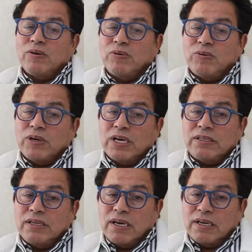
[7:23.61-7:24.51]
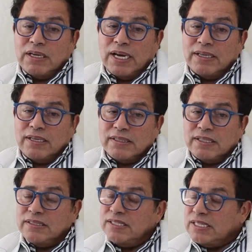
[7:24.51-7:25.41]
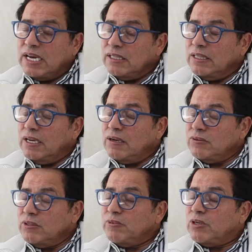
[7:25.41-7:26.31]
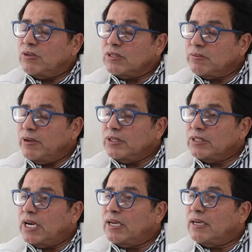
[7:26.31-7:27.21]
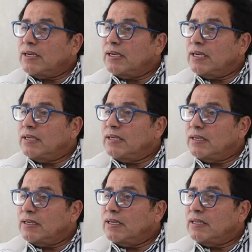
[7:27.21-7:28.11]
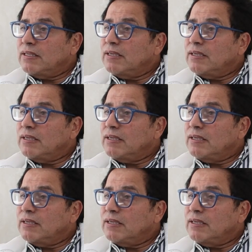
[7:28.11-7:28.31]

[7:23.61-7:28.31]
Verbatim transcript: وان الحياه عزيزه عند الله ونتمنى الله سبحانه وتعالى آه،